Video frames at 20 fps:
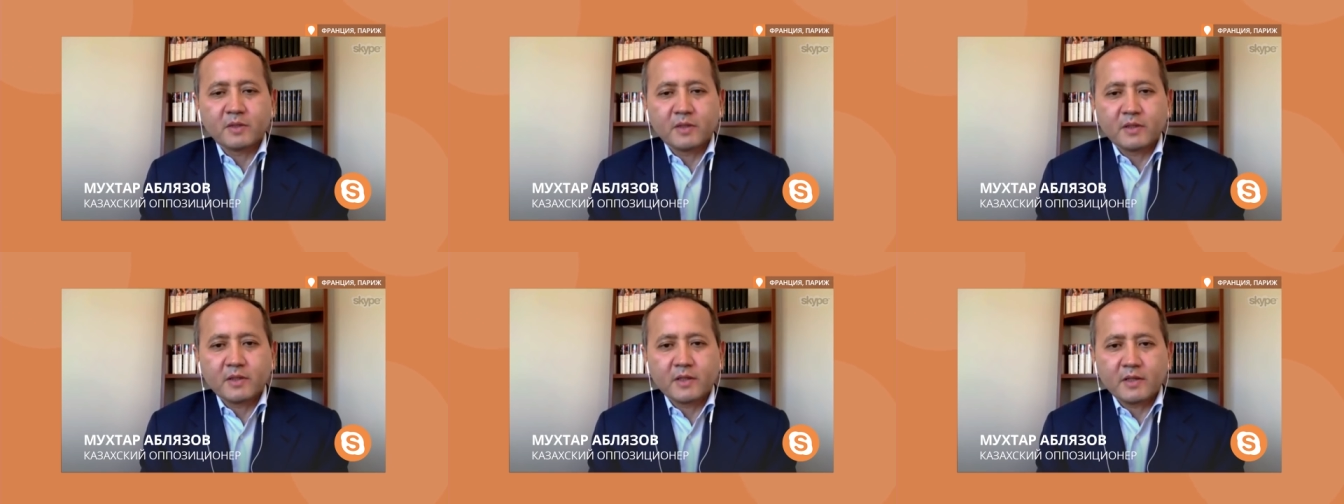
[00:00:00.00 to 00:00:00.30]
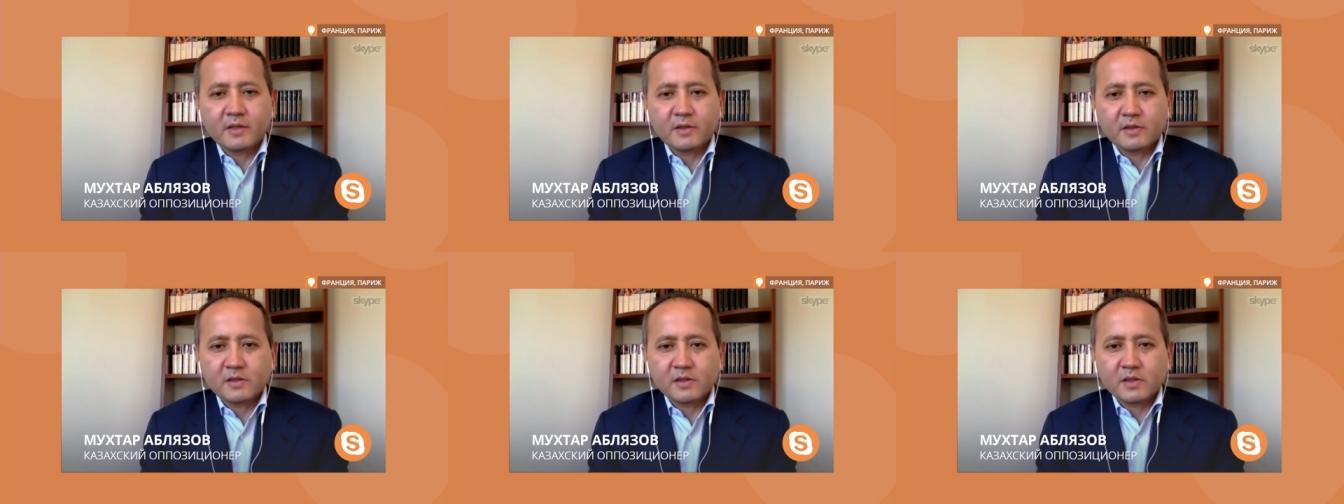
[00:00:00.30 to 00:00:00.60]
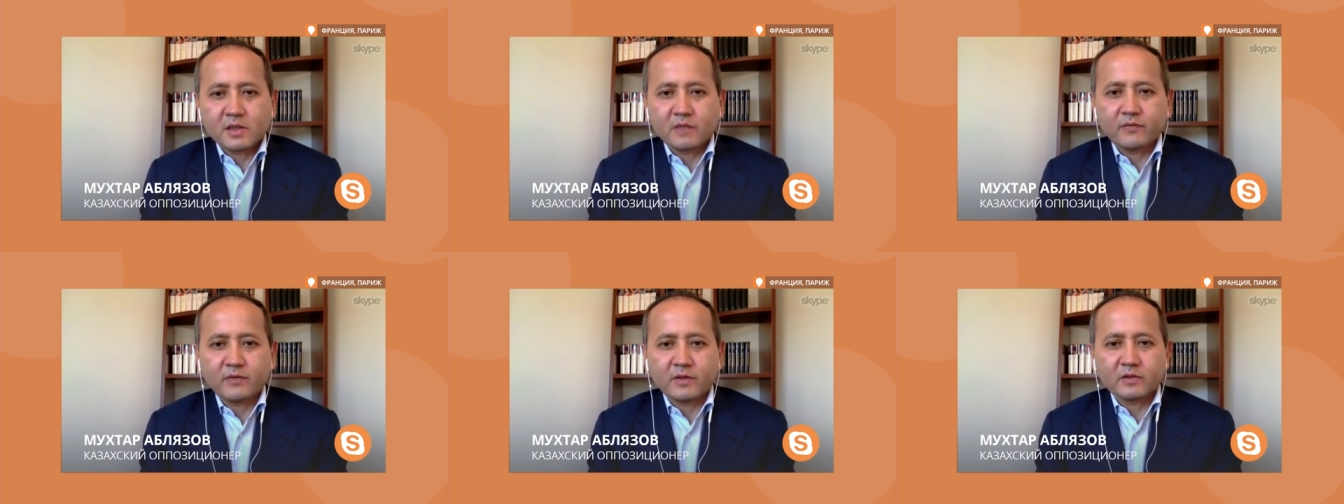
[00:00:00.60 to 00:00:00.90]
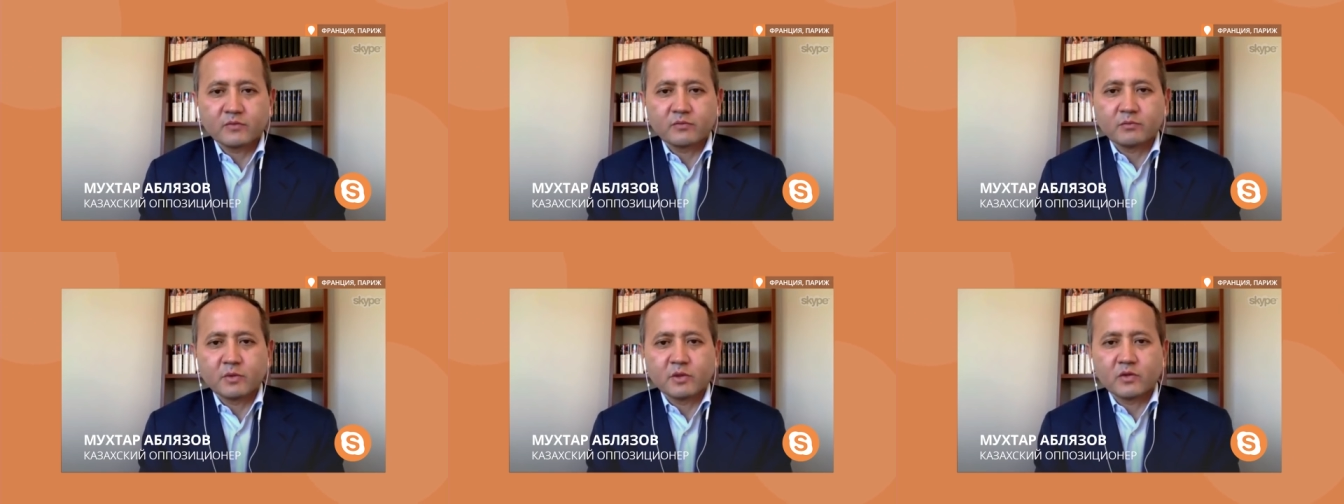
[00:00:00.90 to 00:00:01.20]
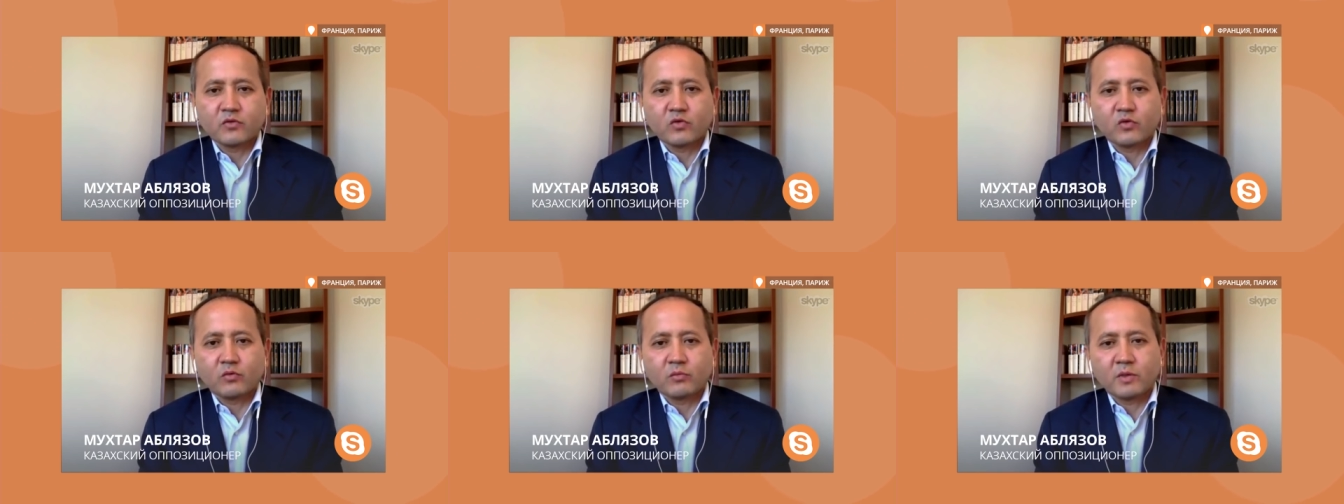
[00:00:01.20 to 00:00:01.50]
предполагается
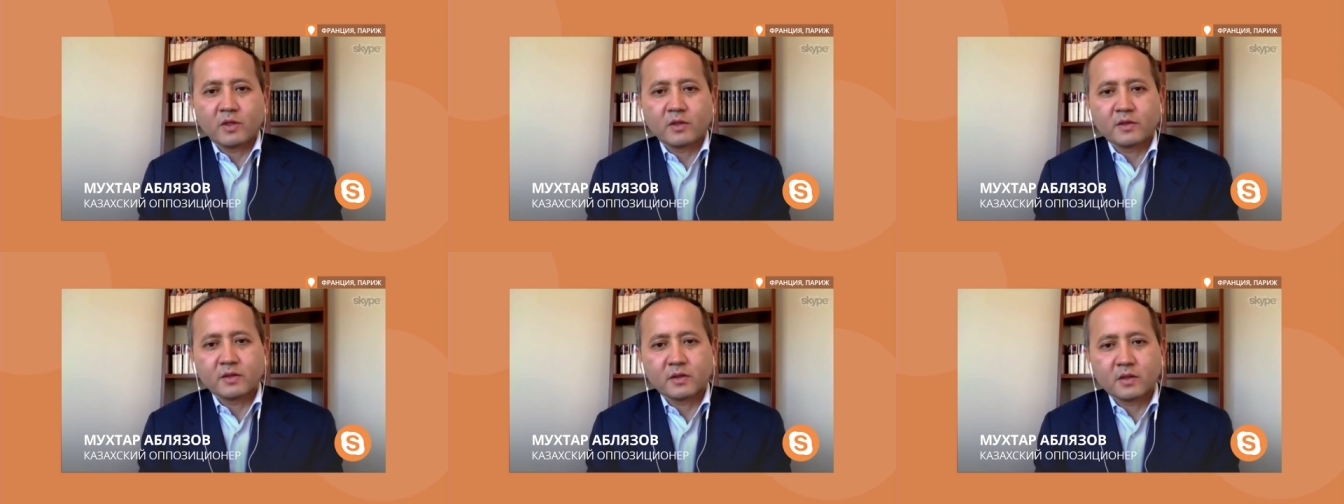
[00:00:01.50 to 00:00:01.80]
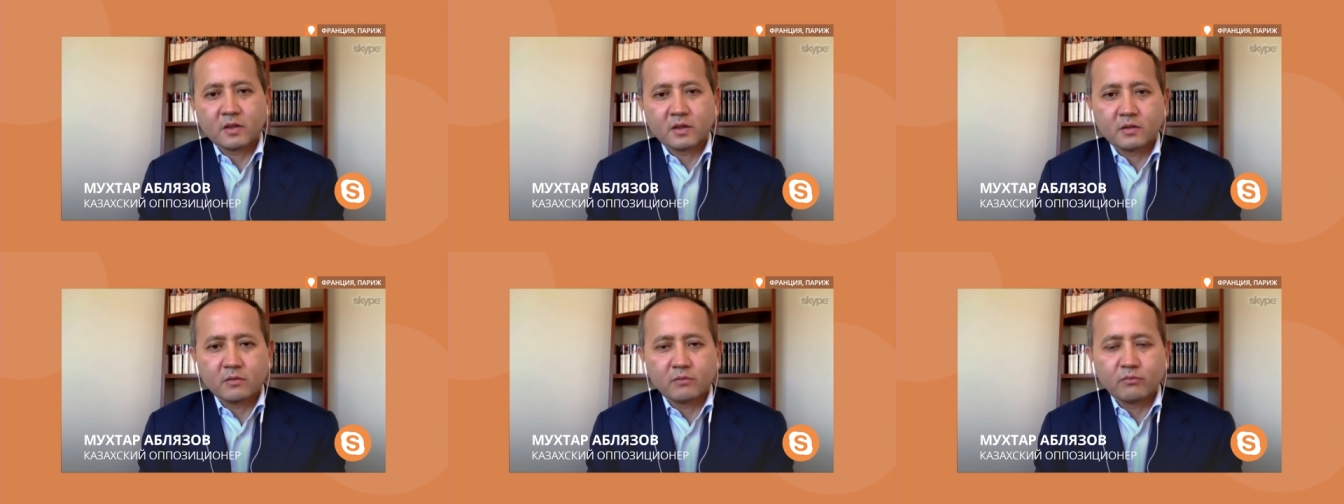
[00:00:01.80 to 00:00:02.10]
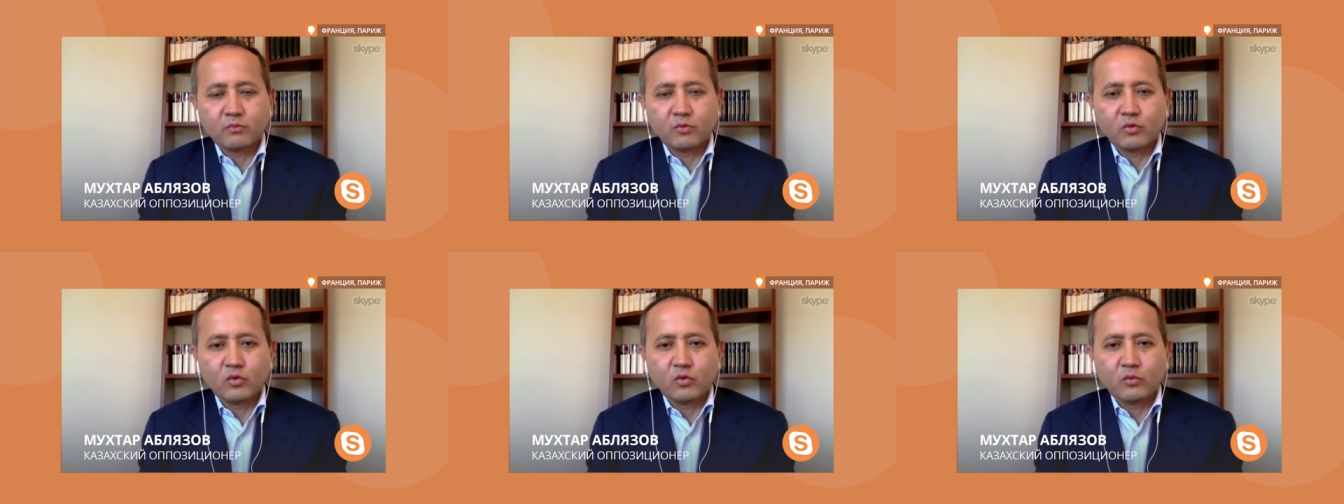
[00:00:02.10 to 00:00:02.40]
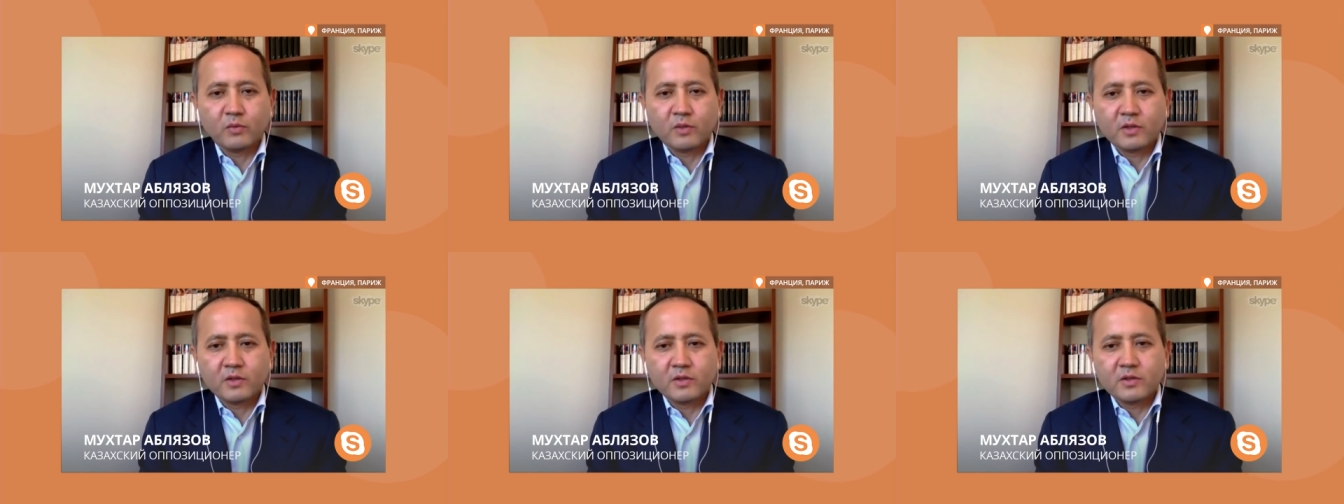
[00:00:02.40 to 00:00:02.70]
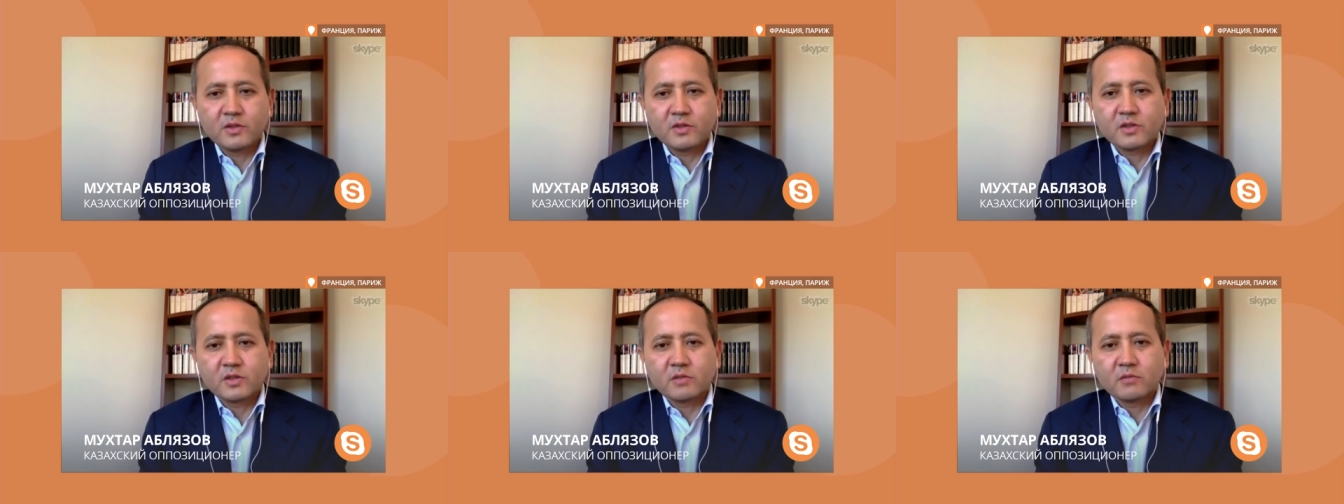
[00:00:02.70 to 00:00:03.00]
захват моего банка по
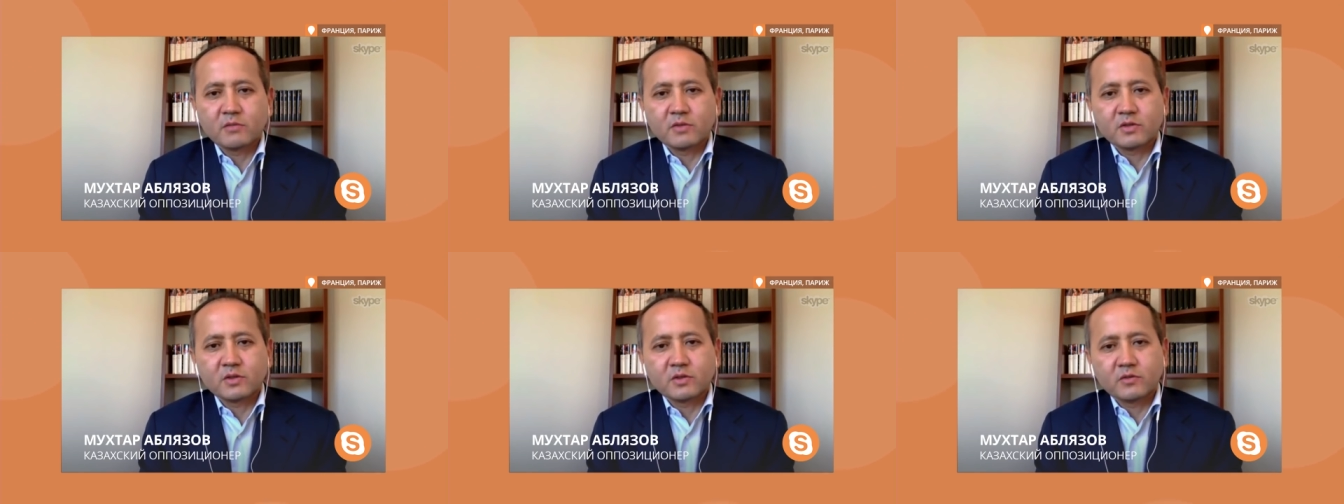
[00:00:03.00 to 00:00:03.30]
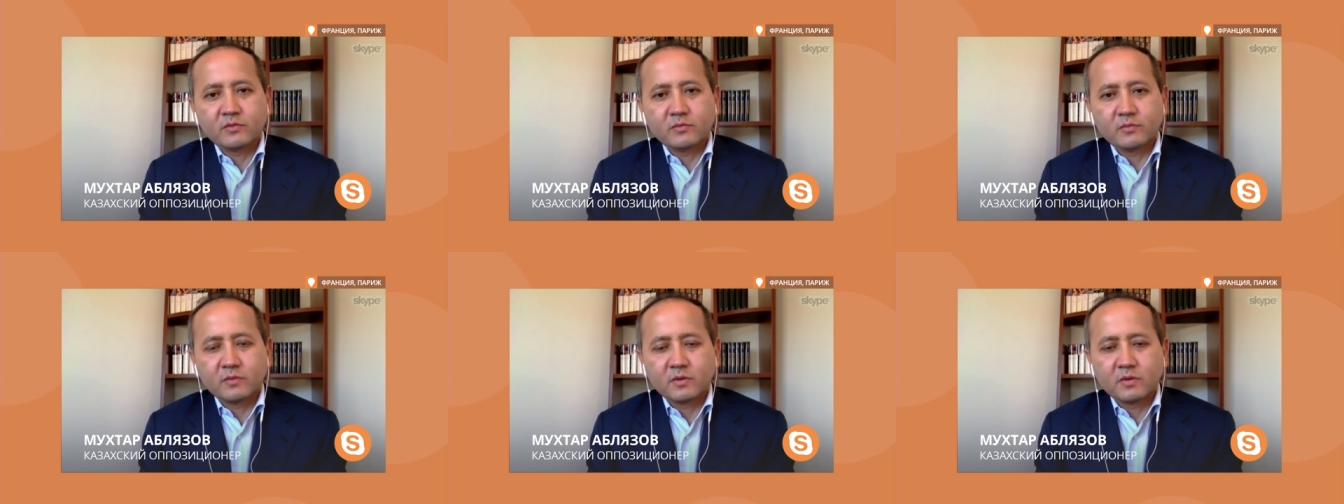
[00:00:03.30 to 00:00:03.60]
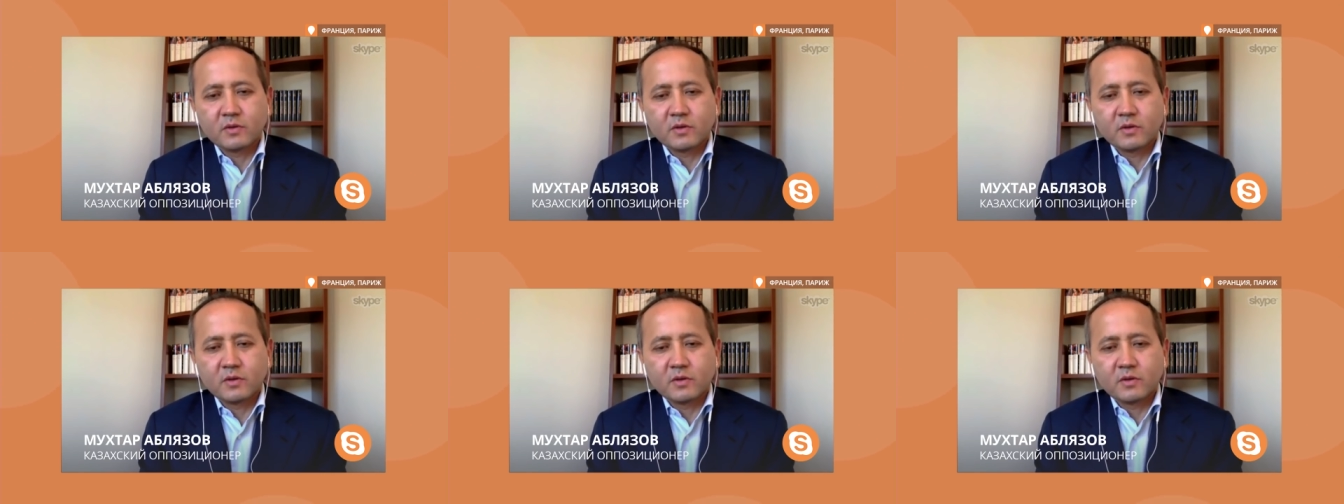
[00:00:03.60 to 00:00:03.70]
политическим мотивам.